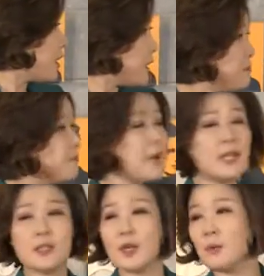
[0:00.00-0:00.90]

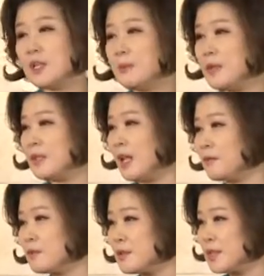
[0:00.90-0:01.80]
입만 떠벌리면
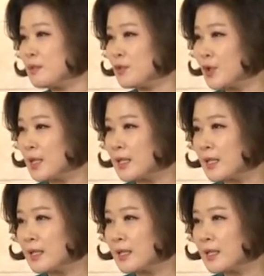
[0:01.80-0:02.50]
앵무새에 불과하다.